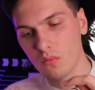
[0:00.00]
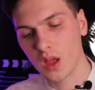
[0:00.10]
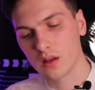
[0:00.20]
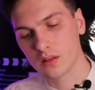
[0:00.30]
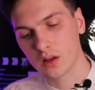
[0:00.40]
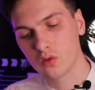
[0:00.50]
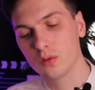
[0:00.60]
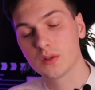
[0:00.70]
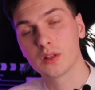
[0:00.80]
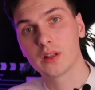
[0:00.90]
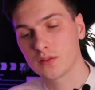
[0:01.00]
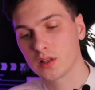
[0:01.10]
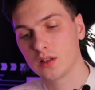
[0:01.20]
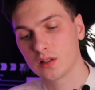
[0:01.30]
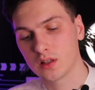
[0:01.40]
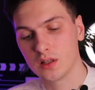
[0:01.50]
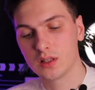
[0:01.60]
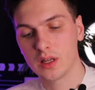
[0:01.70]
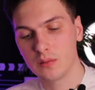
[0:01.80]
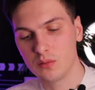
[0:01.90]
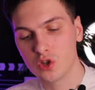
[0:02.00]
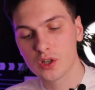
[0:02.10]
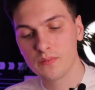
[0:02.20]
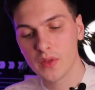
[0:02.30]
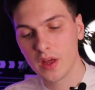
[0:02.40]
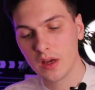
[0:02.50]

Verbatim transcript: а, находимся на главной странице, листаем ниже,